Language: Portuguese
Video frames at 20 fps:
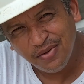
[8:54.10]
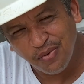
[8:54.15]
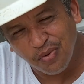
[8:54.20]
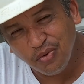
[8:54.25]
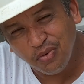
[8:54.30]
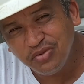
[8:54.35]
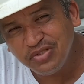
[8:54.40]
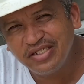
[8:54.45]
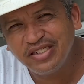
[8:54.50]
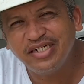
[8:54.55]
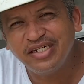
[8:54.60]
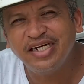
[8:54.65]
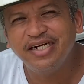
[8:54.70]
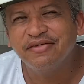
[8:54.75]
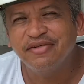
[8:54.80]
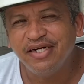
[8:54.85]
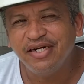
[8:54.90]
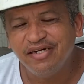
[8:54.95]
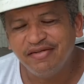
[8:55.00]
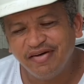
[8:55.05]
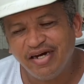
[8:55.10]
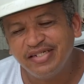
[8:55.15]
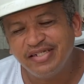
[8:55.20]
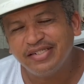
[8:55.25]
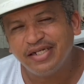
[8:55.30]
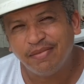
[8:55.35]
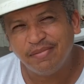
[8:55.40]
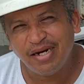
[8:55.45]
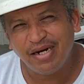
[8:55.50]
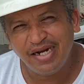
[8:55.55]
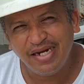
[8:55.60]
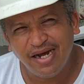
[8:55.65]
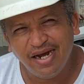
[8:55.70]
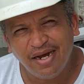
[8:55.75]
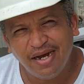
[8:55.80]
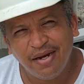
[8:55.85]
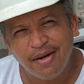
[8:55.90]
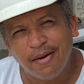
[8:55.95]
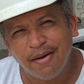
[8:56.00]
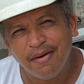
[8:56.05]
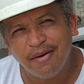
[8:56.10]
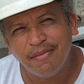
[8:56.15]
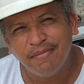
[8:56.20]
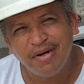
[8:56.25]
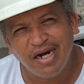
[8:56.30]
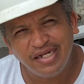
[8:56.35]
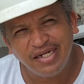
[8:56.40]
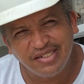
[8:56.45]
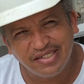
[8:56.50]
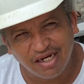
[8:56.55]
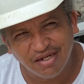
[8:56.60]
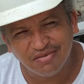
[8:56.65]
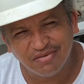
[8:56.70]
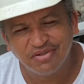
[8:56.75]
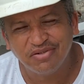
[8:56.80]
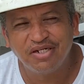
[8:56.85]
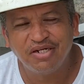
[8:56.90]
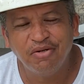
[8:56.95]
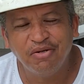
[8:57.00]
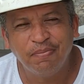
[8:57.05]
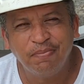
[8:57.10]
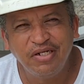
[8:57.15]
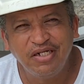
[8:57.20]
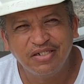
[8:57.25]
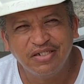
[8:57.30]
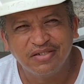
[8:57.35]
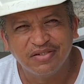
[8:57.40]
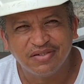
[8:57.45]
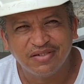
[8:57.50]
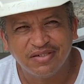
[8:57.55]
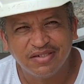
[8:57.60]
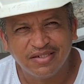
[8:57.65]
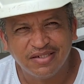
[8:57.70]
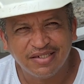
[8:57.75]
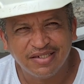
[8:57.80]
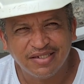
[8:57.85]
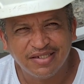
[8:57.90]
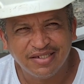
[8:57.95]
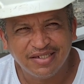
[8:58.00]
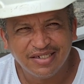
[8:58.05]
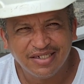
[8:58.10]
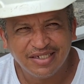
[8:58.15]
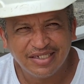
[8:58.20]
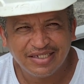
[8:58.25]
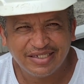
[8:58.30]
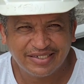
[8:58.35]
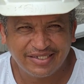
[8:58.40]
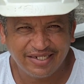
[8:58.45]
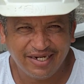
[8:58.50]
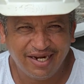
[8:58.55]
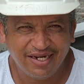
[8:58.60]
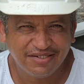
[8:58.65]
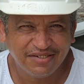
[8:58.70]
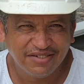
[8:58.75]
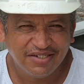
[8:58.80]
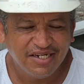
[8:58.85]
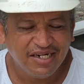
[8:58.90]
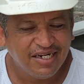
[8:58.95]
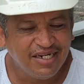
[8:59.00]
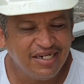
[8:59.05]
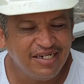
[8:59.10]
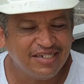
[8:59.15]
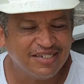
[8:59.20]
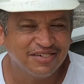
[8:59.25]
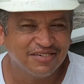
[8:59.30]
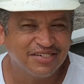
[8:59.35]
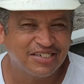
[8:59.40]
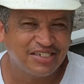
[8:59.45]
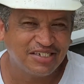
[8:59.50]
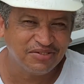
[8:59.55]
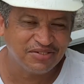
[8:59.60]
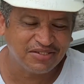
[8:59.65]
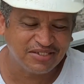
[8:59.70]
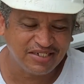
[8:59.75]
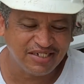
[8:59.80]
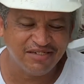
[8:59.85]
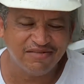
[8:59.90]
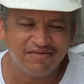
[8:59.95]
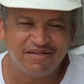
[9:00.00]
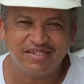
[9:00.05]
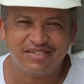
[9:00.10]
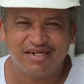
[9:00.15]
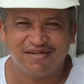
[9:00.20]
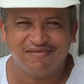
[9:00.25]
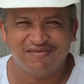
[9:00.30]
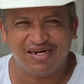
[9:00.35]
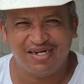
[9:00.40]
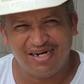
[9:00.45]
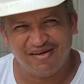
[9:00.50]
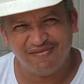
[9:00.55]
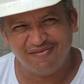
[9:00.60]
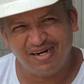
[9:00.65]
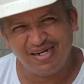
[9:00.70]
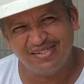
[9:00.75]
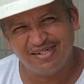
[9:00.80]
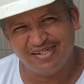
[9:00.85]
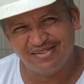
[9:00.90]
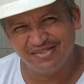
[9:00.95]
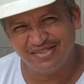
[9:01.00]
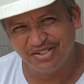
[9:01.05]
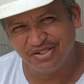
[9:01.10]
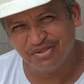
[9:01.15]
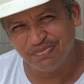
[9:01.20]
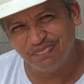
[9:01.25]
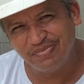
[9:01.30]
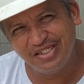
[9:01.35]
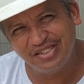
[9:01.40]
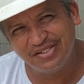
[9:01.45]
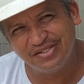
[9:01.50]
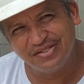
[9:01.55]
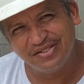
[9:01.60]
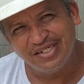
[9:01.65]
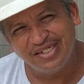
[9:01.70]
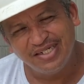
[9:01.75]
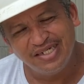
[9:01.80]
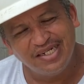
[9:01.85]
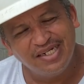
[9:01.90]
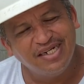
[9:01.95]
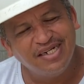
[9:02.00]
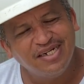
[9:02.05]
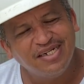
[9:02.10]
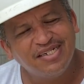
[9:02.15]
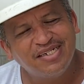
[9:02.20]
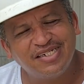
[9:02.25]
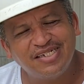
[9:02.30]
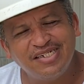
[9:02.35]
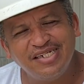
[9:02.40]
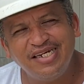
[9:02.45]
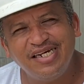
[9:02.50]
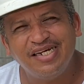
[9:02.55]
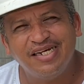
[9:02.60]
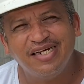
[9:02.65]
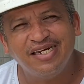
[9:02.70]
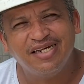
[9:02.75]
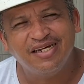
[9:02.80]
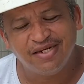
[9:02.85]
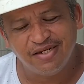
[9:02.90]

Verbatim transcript: o trilho ele vai trabalhar mais alto que o piso, certo? Então, se o trilho vai trabalhar mais alto que o piso, se